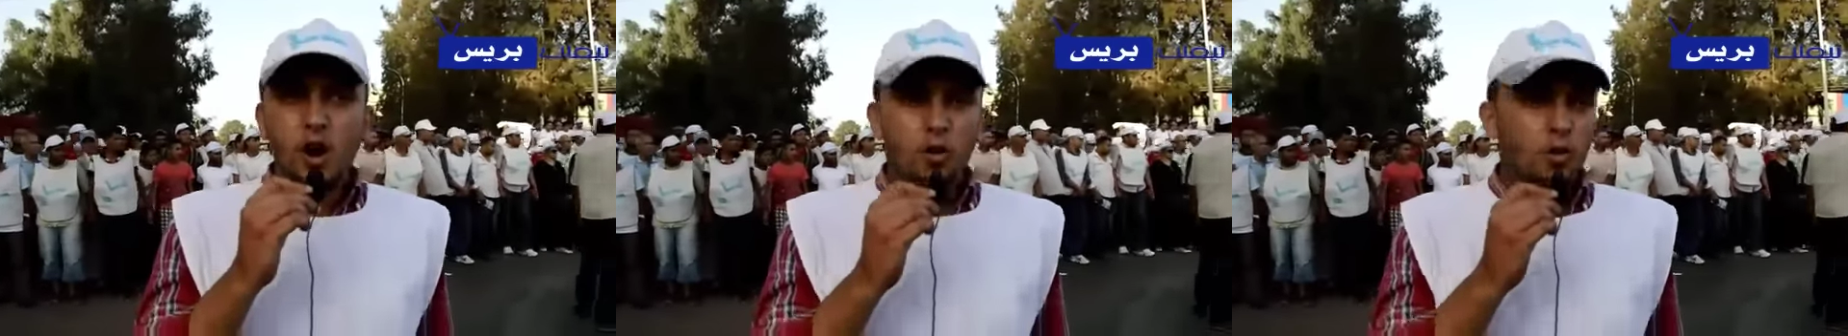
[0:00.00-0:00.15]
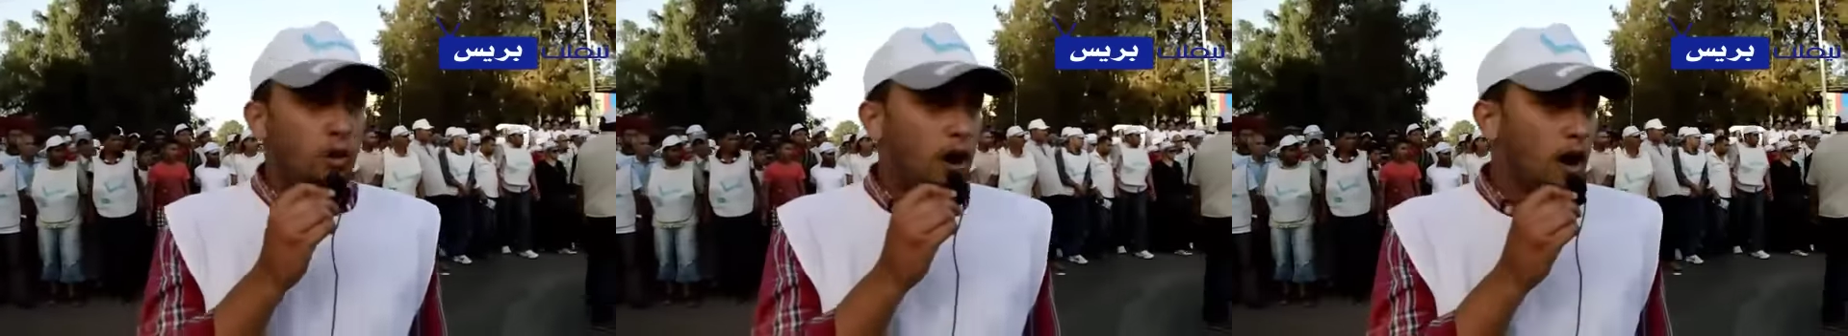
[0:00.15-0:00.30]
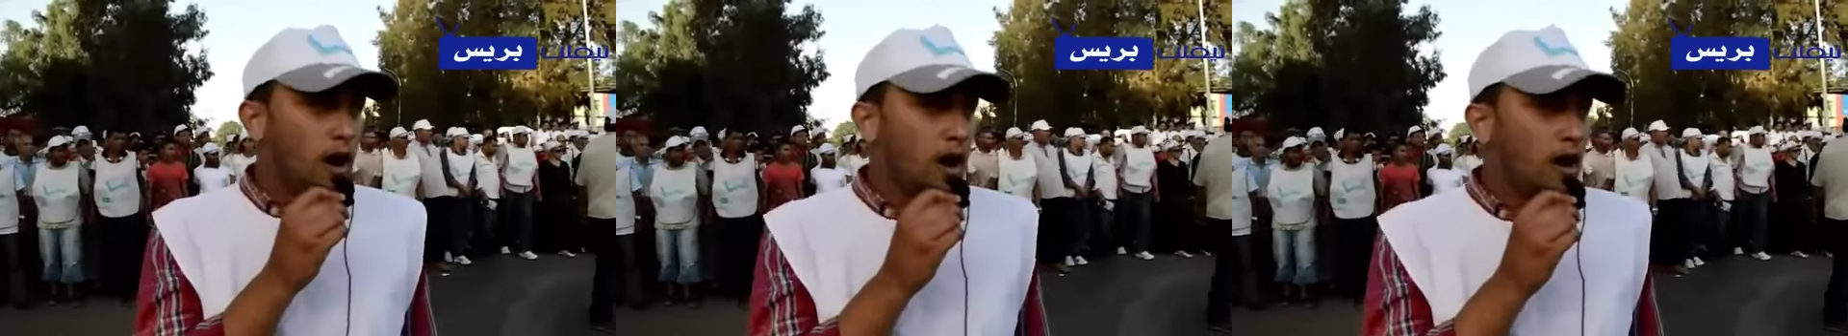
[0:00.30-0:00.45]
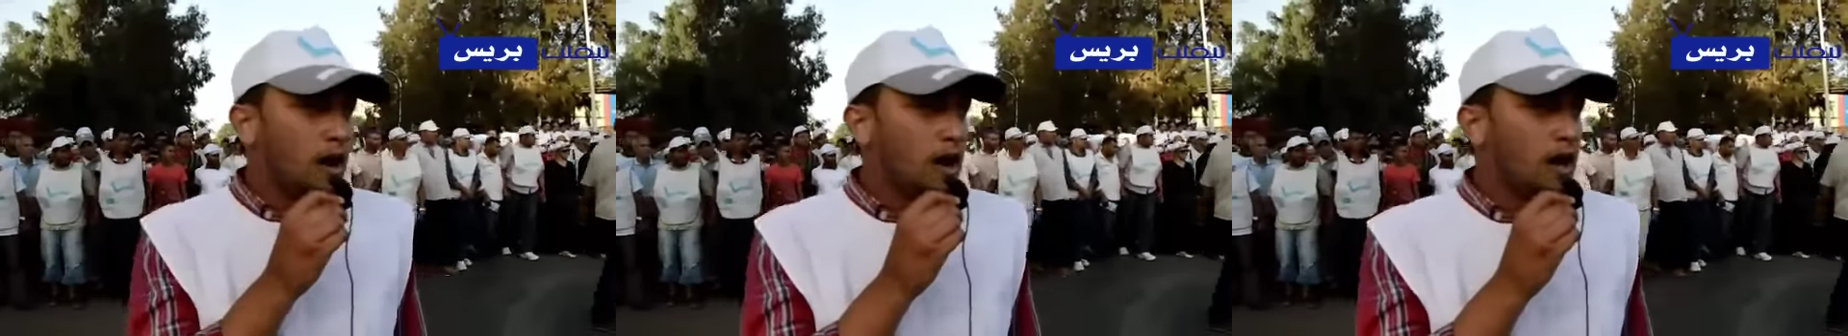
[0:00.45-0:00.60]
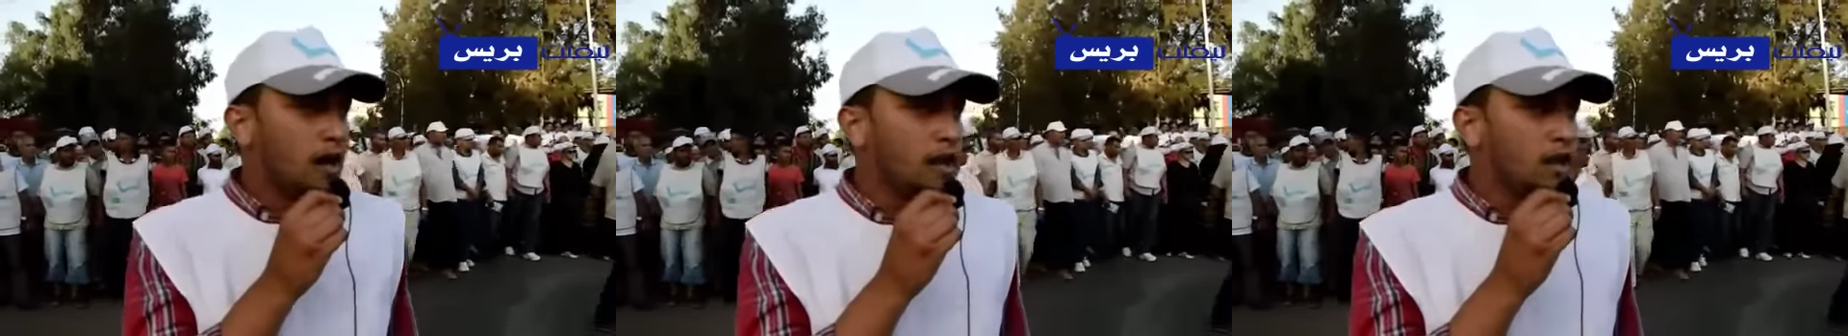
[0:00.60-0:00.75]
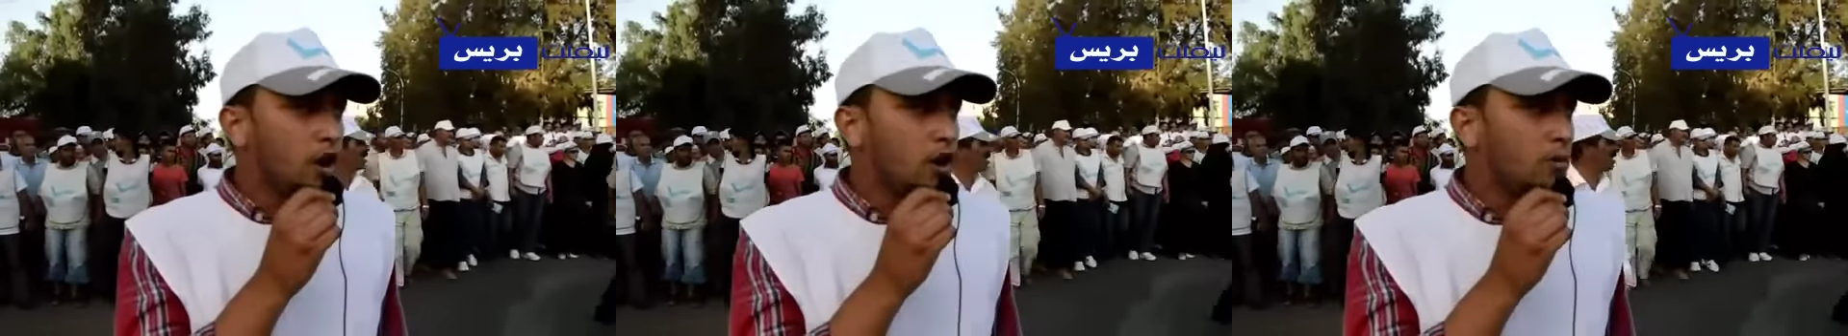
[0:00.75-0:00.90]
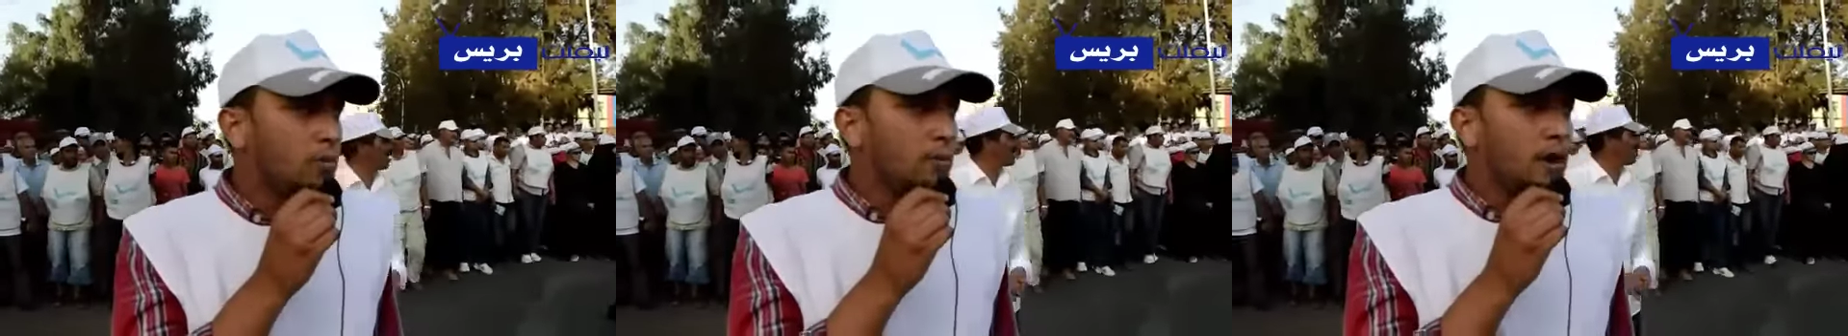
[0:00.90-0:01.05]

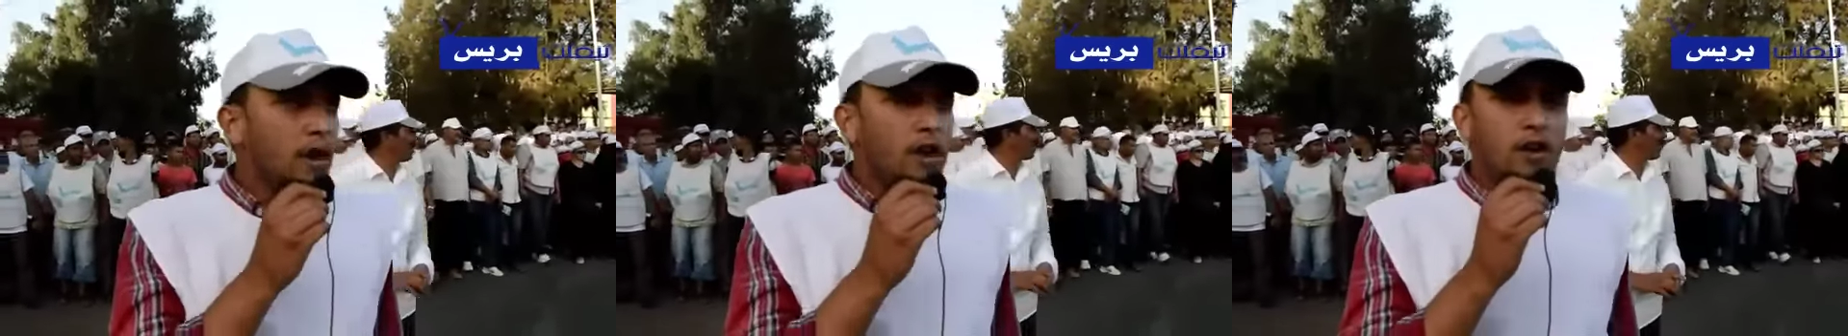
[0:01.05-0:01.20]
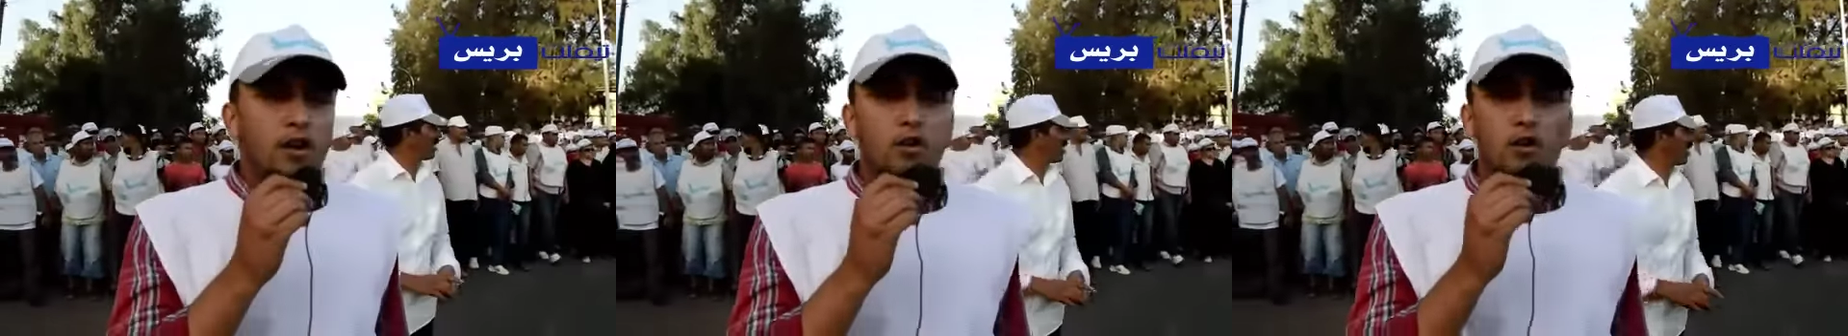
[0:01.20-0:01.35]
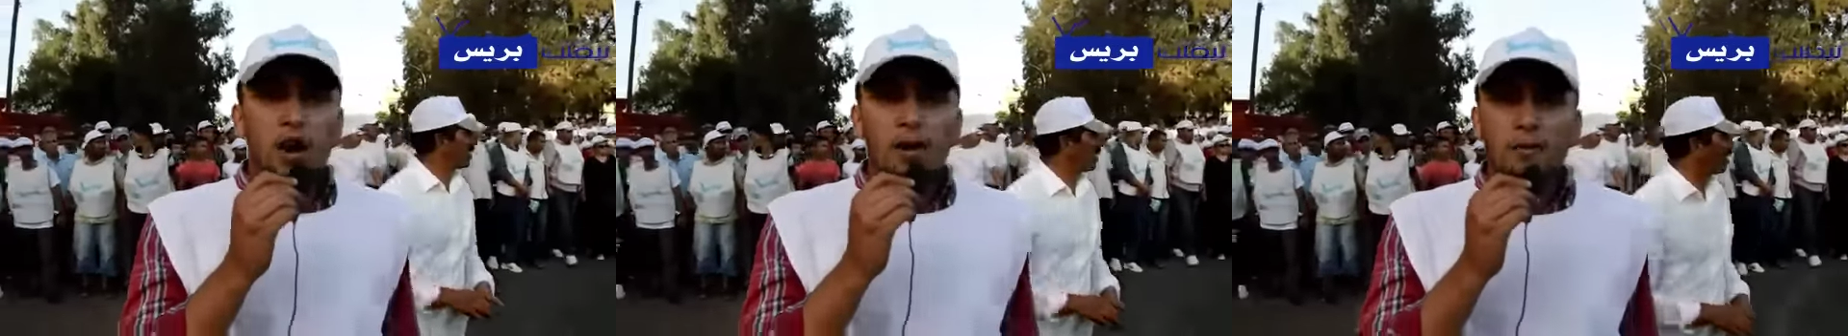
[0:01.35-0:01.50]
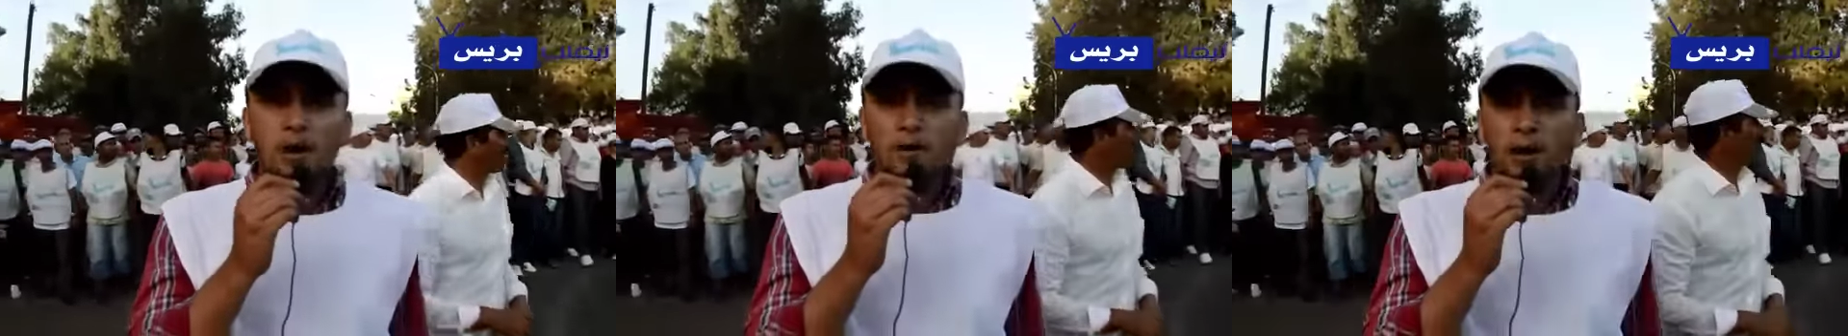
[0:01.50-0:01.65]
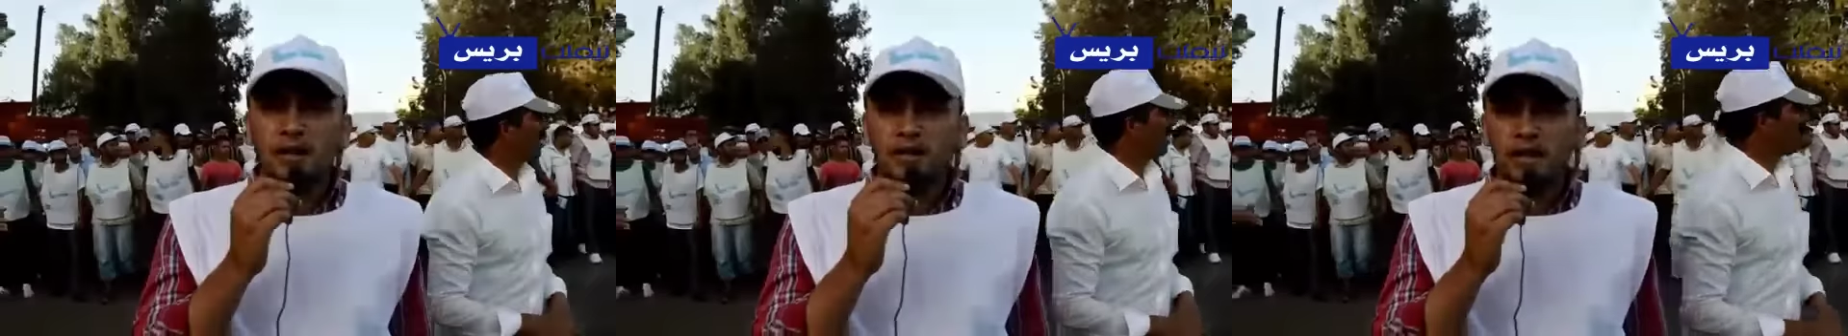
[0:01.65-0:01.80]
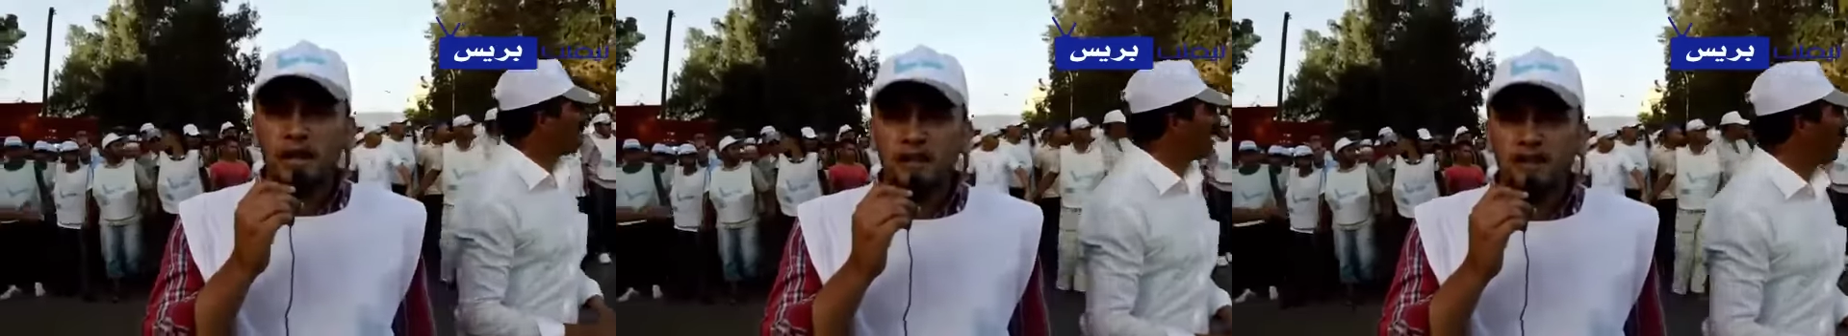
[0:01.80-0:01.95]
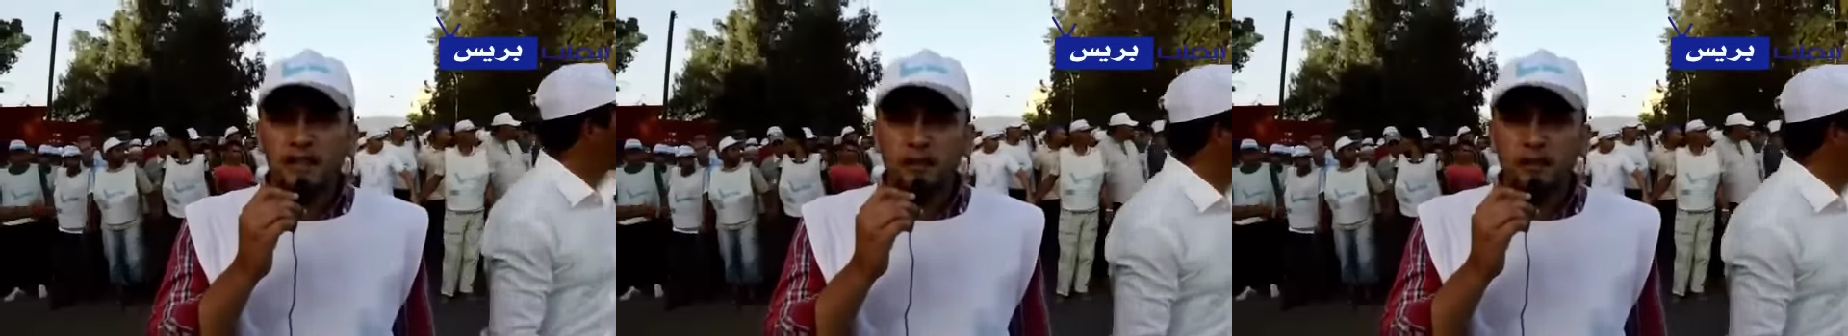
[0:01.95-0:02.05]
واليوم وامام هذه